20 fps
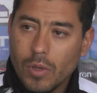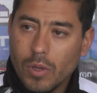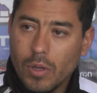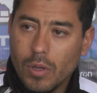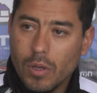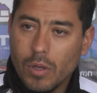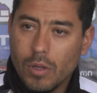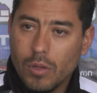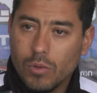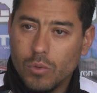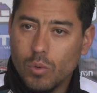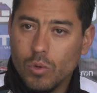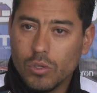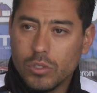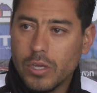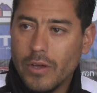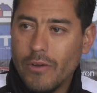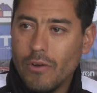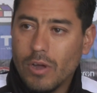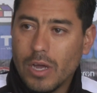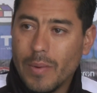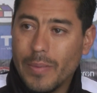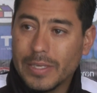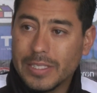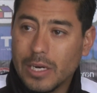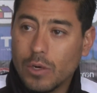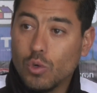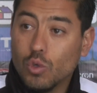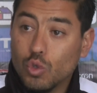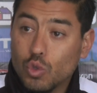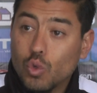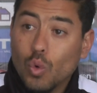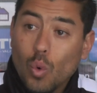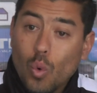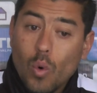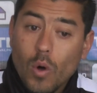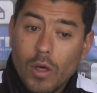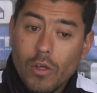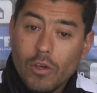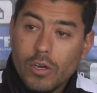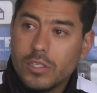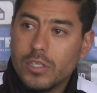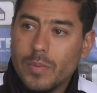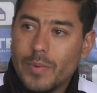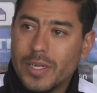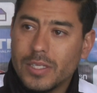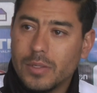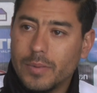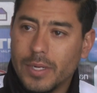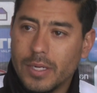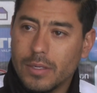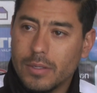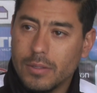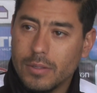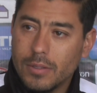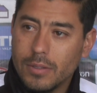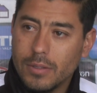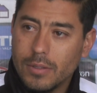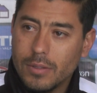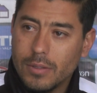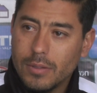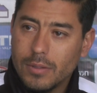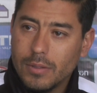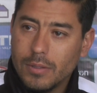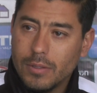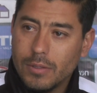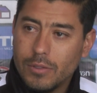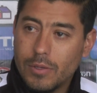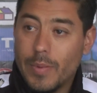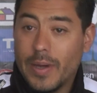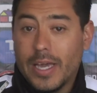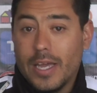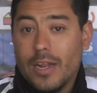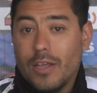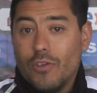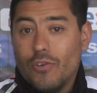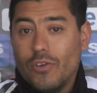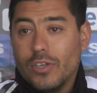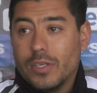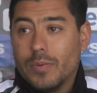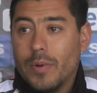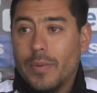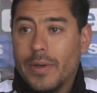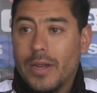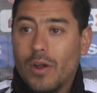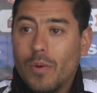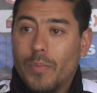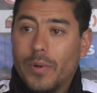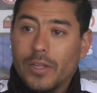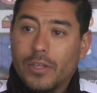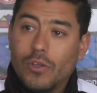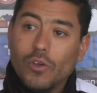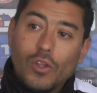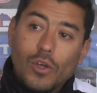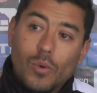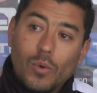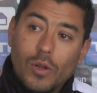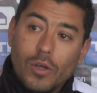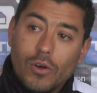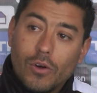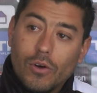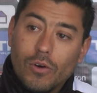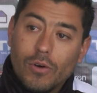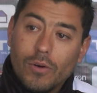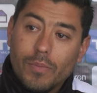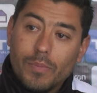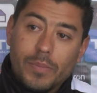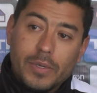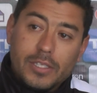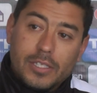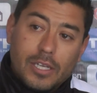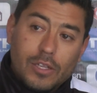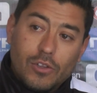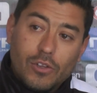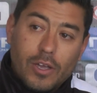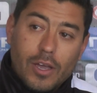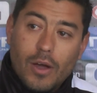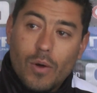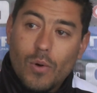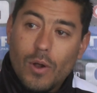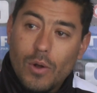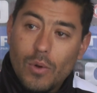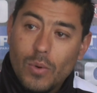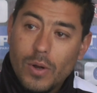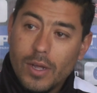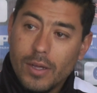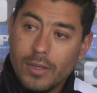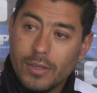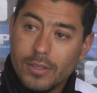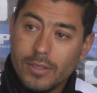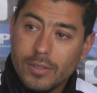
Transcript: eh, tú no sabes lo que va a pasar con tus jugadores semana a semana. ¿Se imaginan? Yo hice preparado el partido de Curicó pensando que iba a jugar Luna.